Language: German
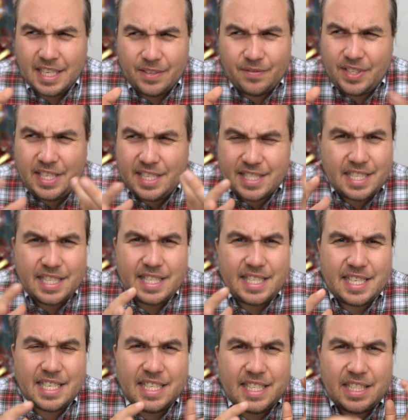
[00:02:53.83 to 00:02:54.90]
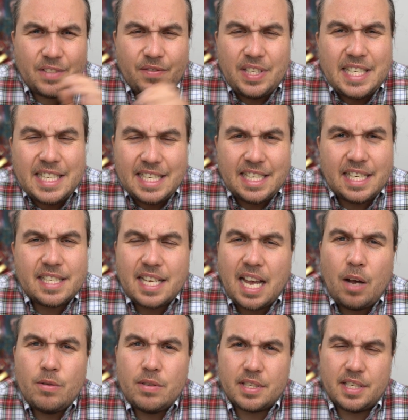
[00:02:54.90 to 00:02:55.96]
wie sind sie irgendwie in das
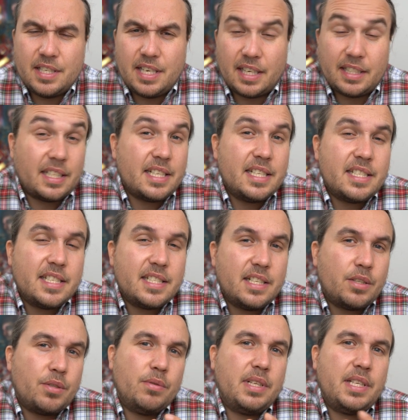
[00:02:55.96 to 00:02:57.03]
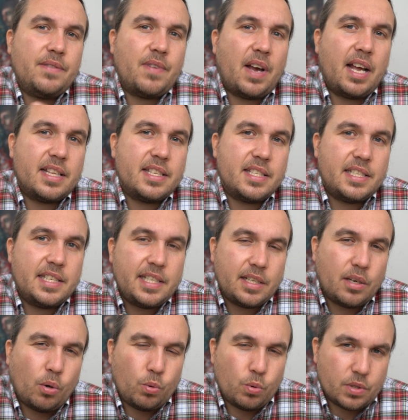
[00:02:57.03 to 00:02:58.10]
Haus gelangt, dann ist es natürlich wahnsinnig
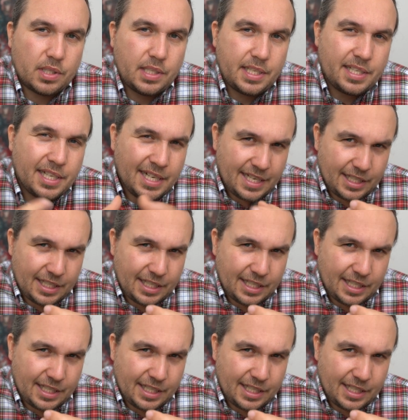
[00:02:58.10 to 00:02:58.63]
gruselig.